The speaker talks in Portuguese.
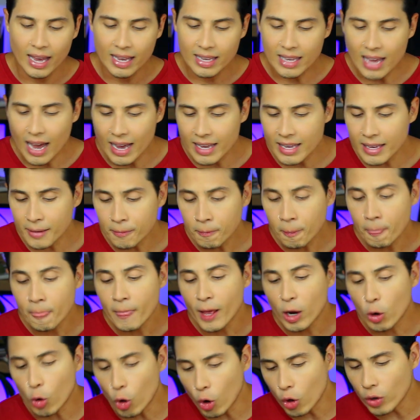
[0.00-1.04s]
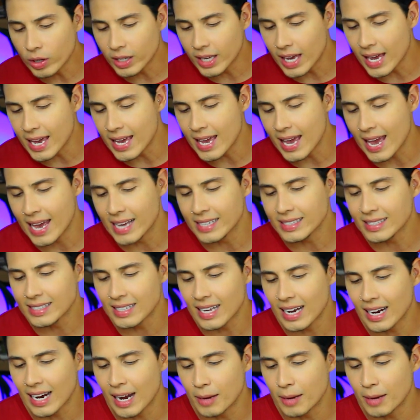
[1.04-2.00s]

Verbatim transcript: E aí, Coloquei essa